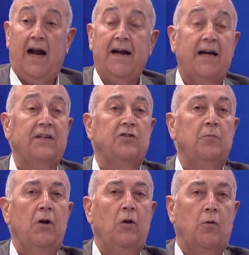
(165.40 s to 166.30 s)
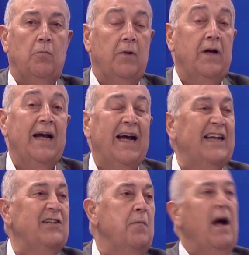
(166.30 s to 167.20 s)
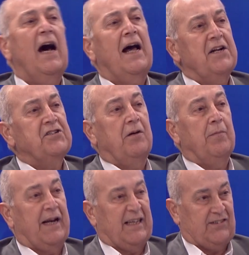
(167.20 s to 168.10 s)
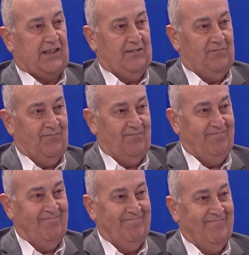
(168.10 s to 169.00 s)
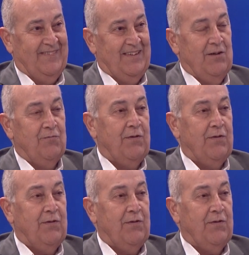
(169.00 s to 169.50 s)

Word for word: يقدم لهم خدمة خارج المنصة ف